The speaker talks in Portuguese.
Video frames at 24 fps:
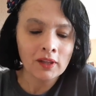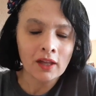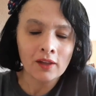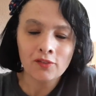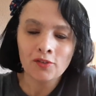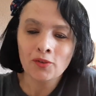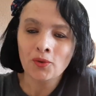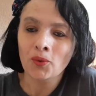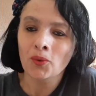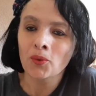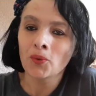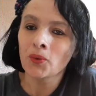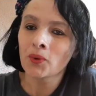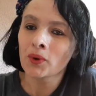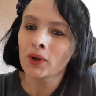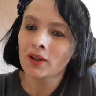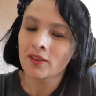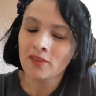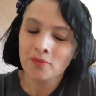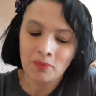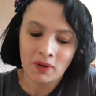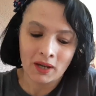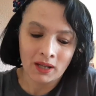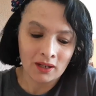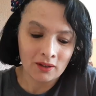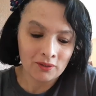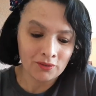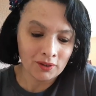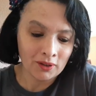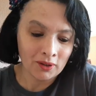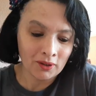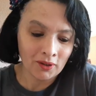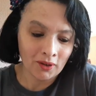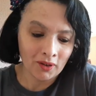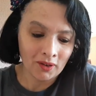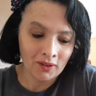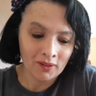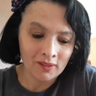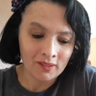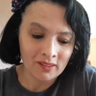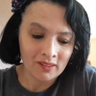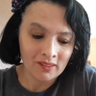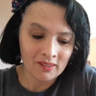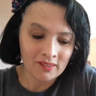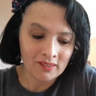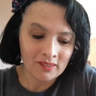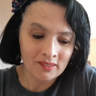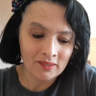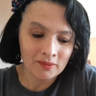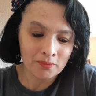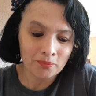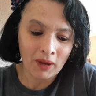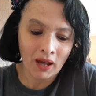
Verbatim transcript: das cucas maravilhosas,